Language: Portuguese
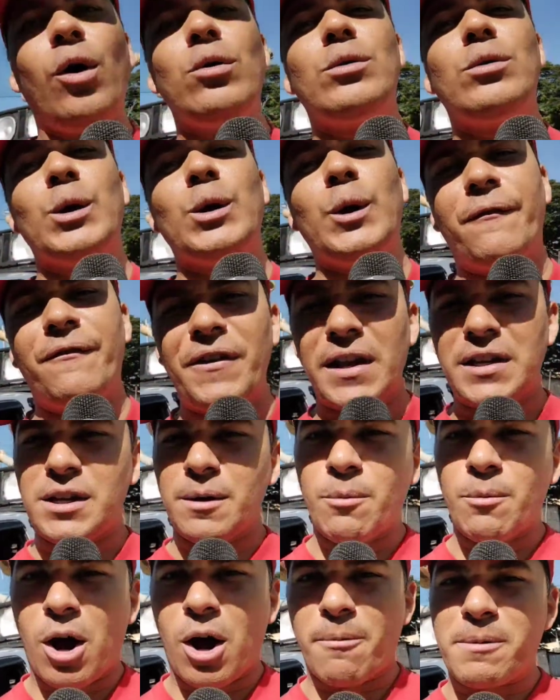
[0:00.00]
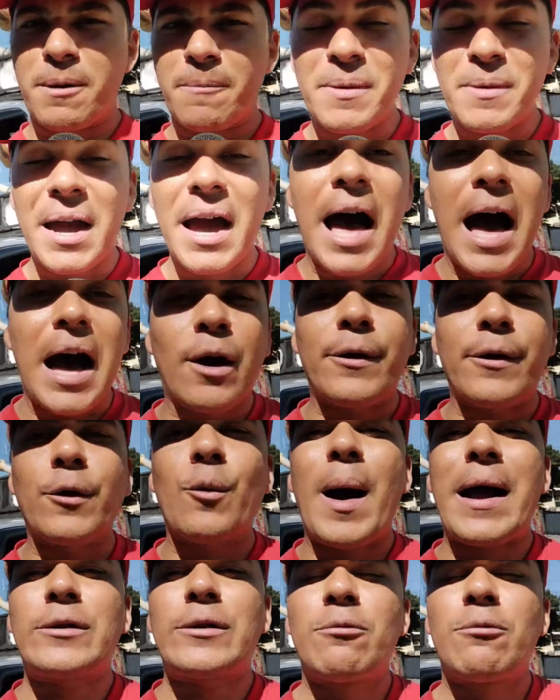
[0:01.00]
outro Fiat Mobi. Agora
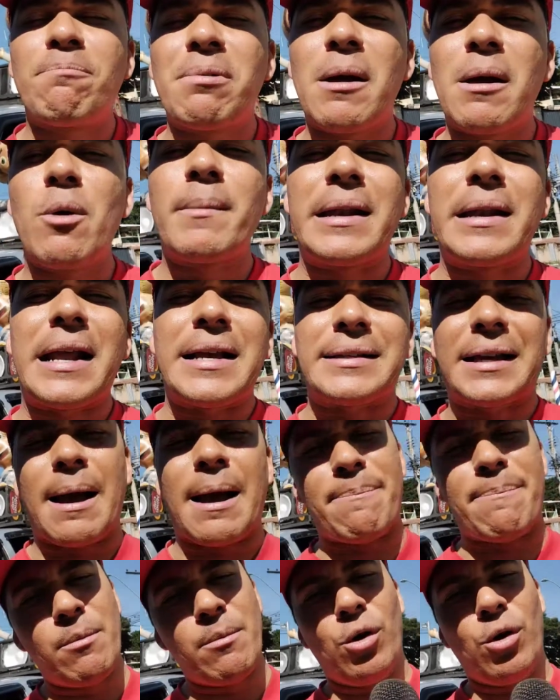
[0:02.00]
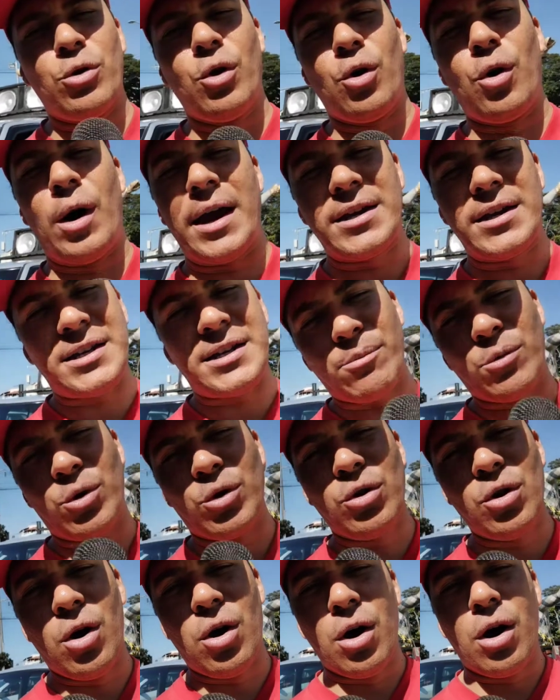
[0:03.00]
o quarto prêmio Minas Cap mudou, aí já
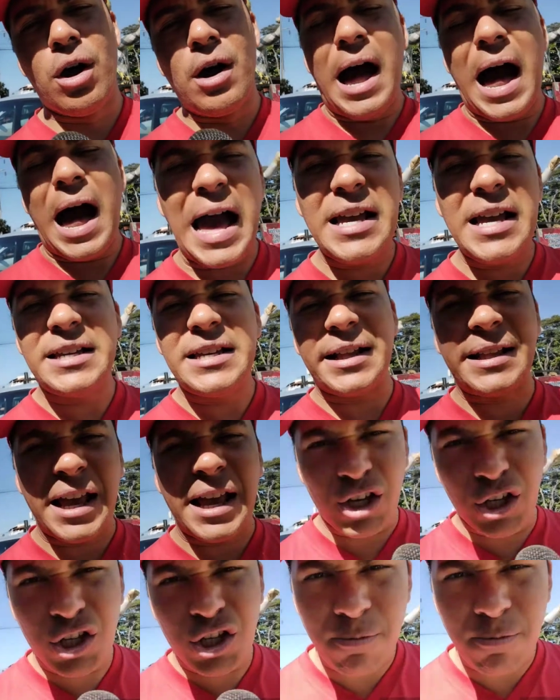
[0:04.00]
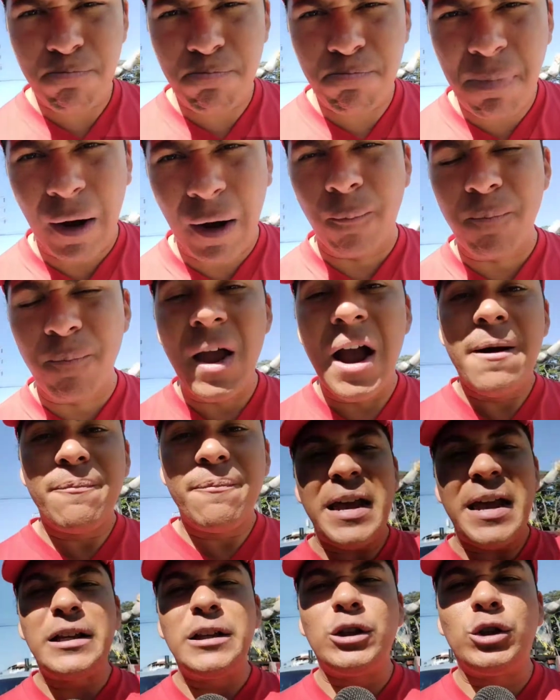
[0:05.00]
mudou, aí já tem Jeepão,
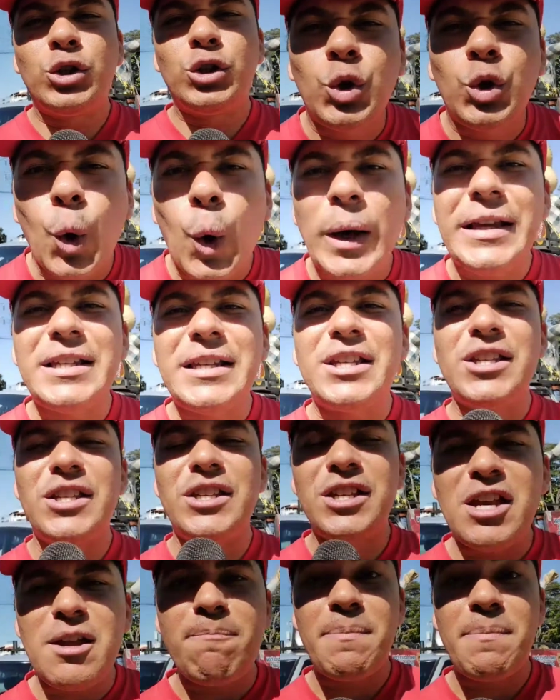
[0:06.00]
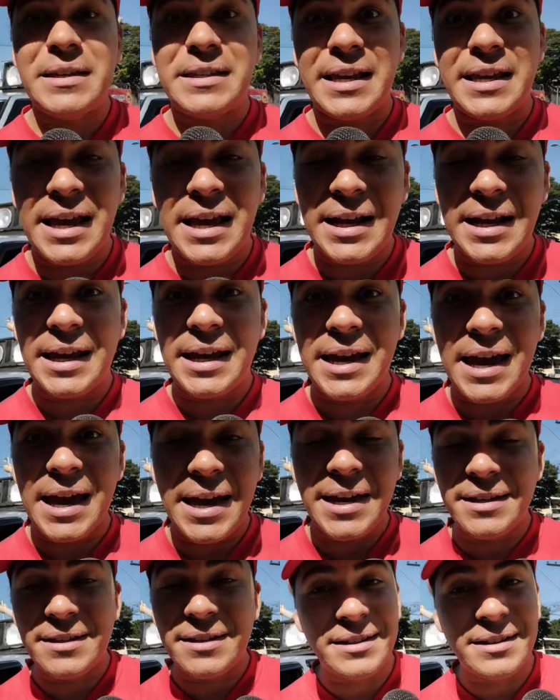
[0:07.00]
tem dois Jeeps
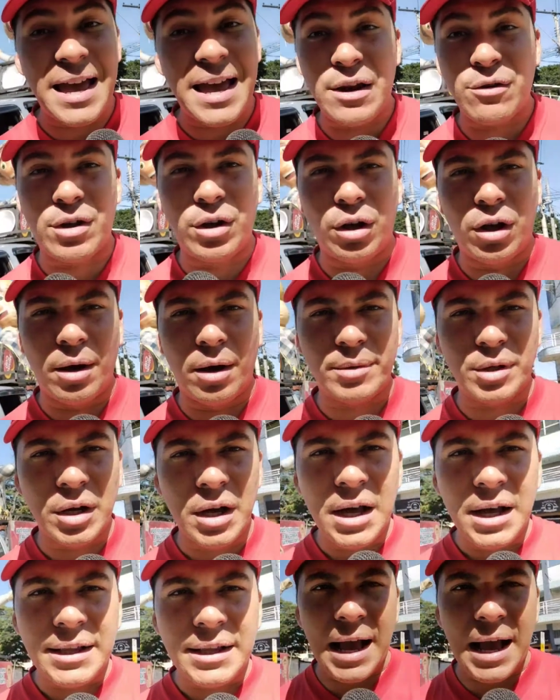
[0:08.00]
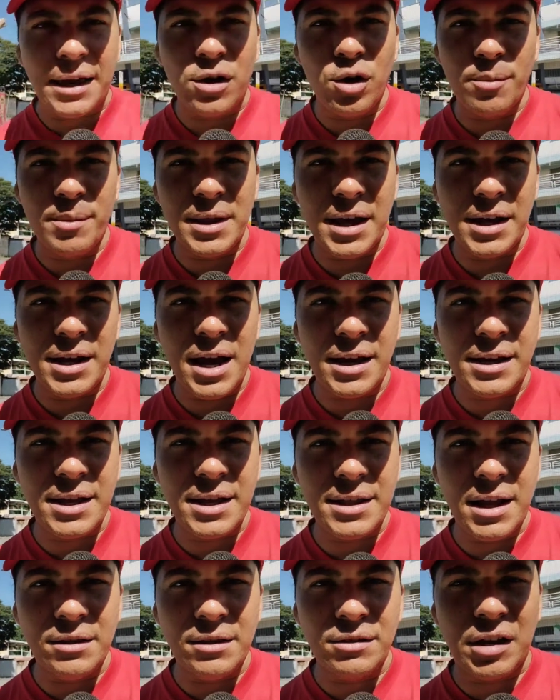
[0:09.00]
Renegade zero quilômetro. Tá aqui o Mineirinho
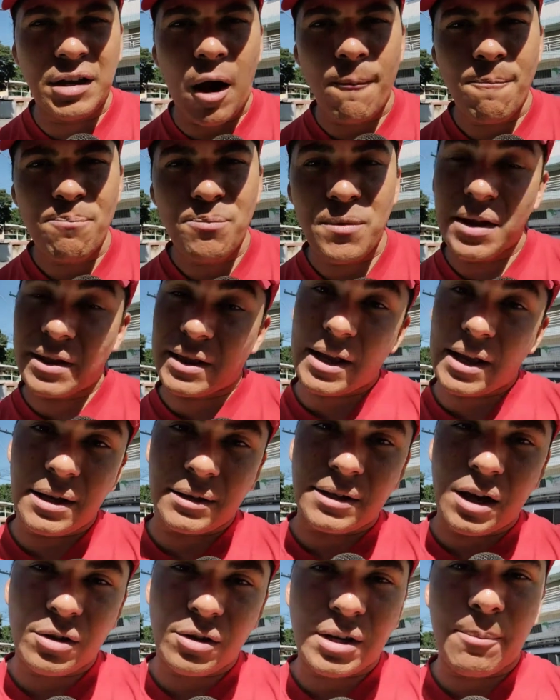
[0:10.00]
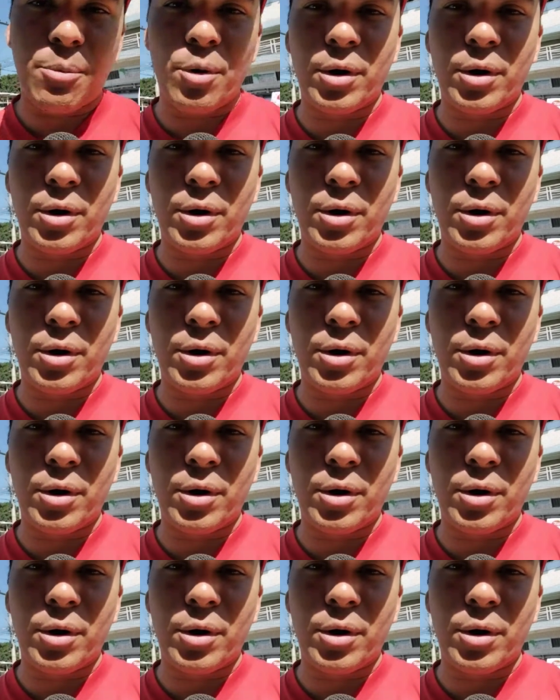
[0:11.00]
aqui dando tchau, ele tá dando tchau,